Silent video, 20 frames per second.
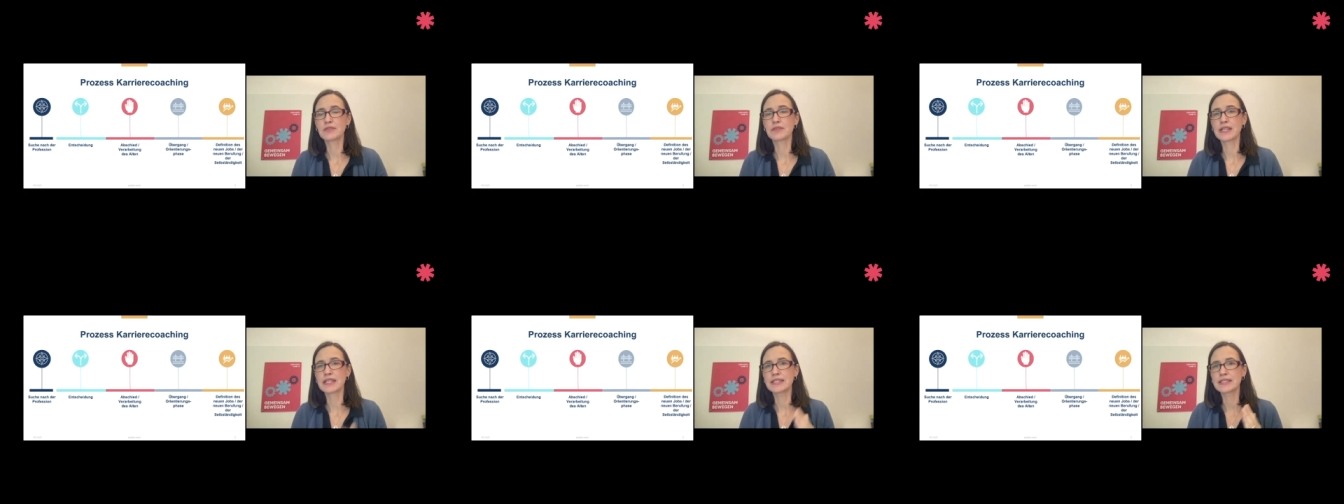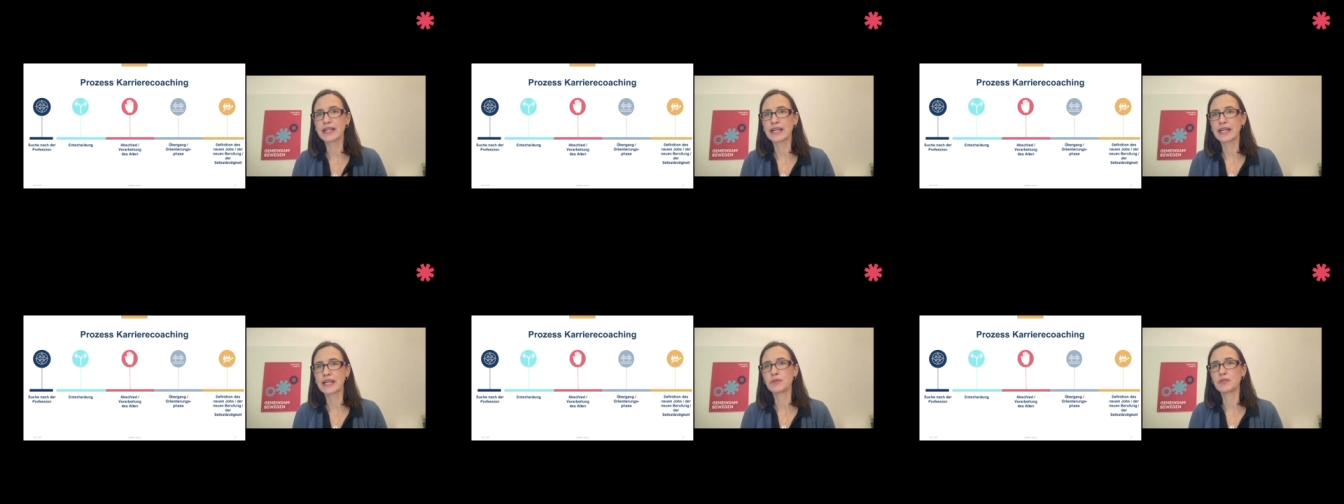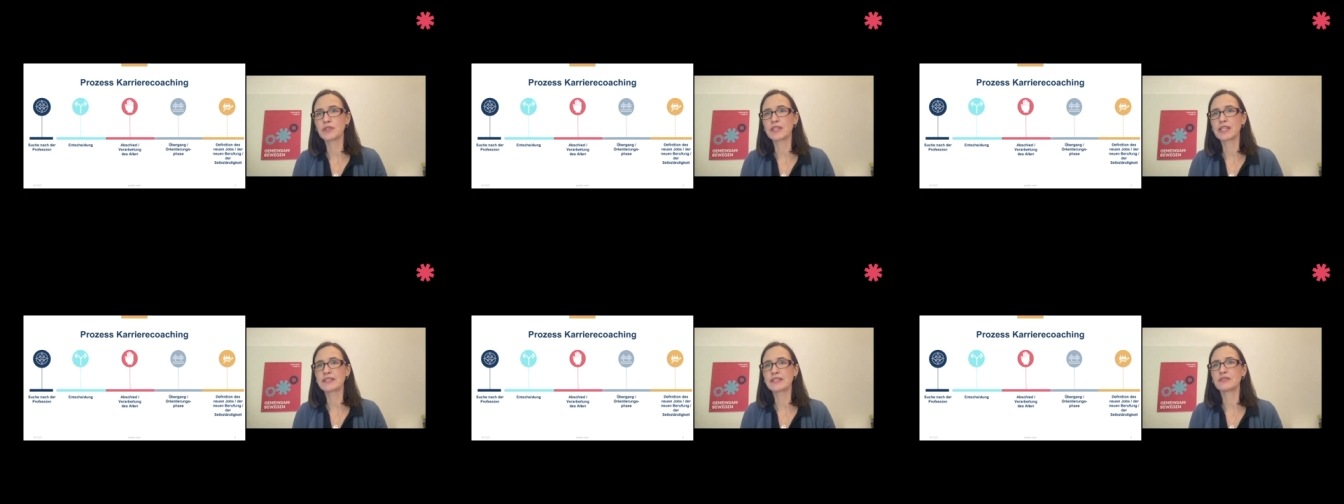du hast drei
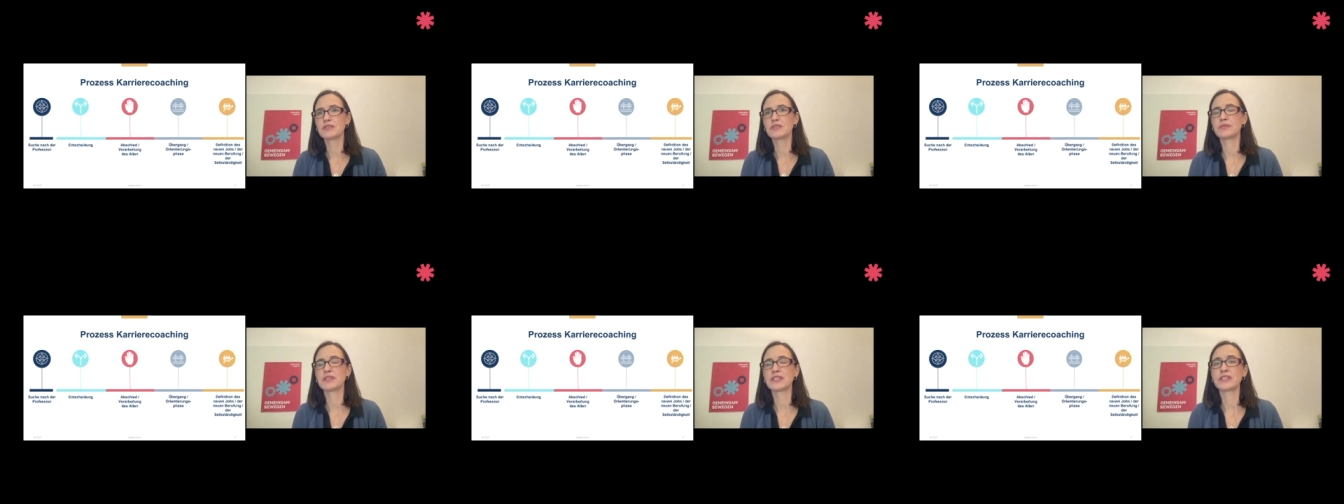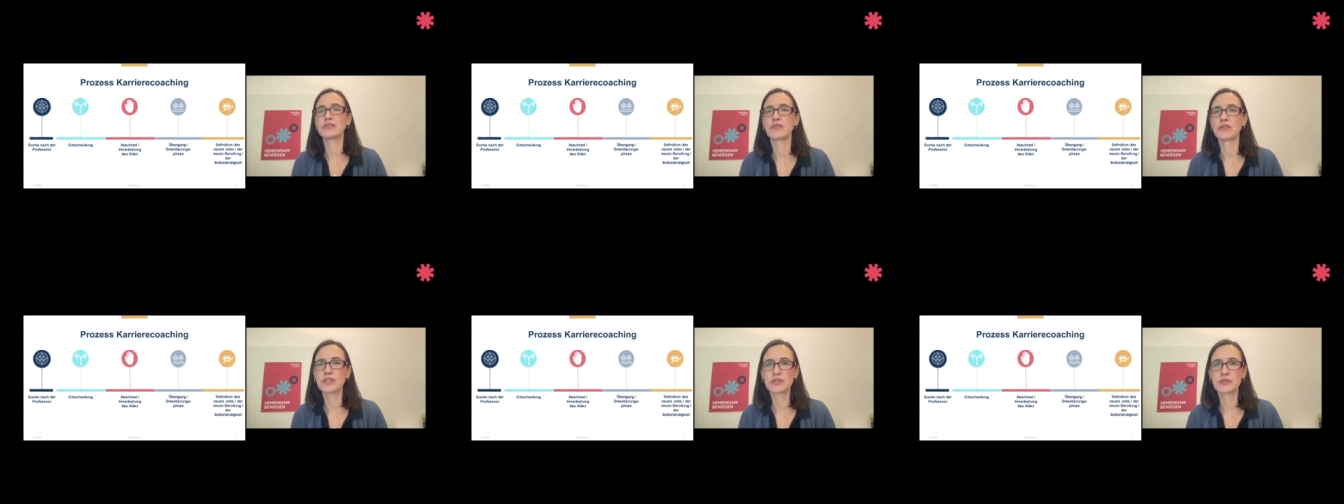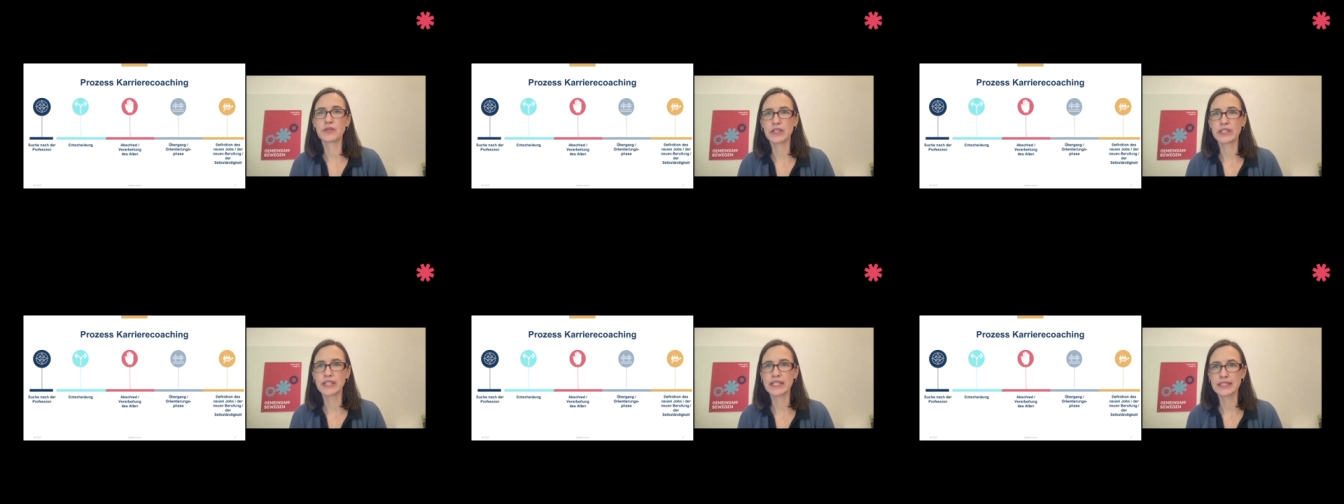Monate, um dich neu
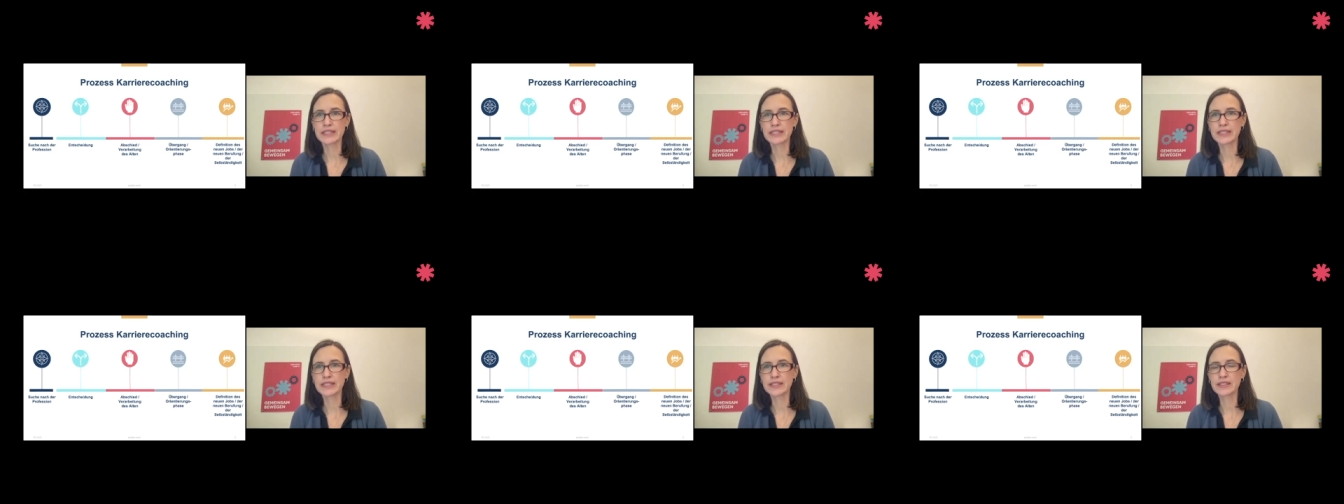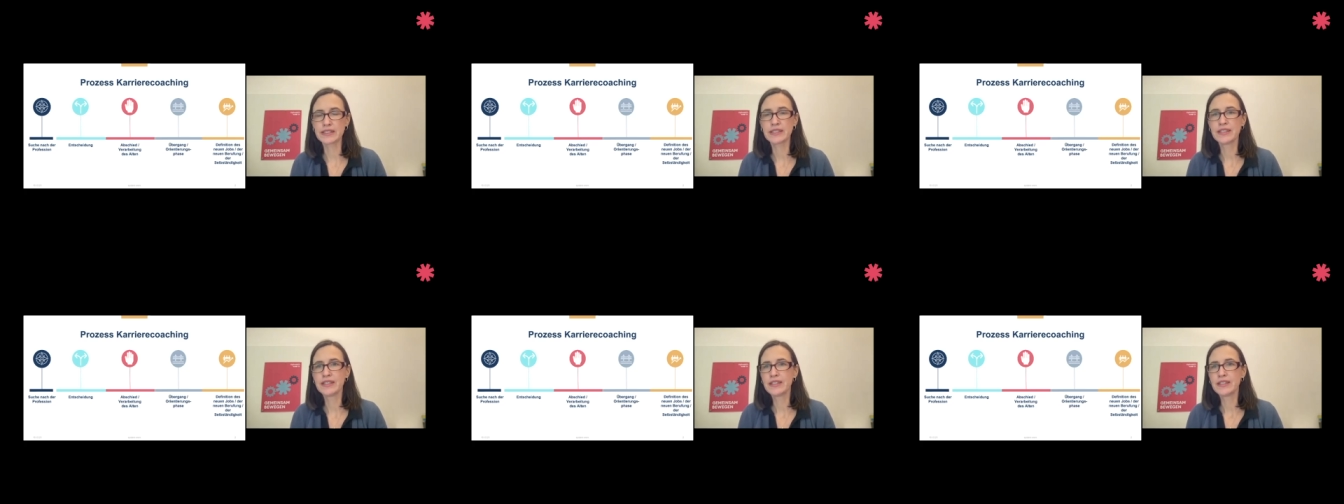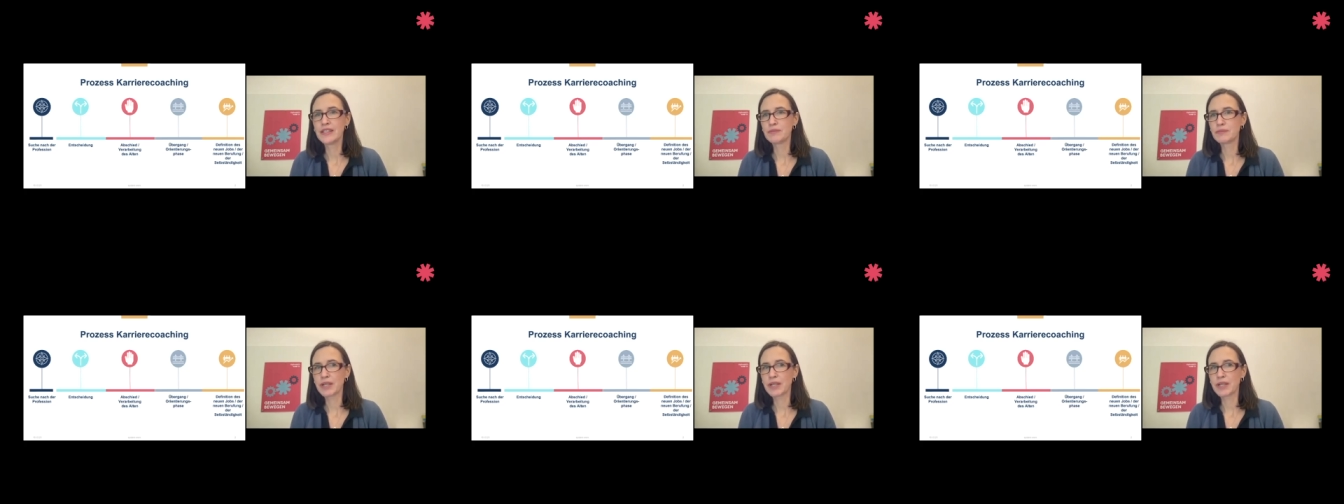zu orientieren,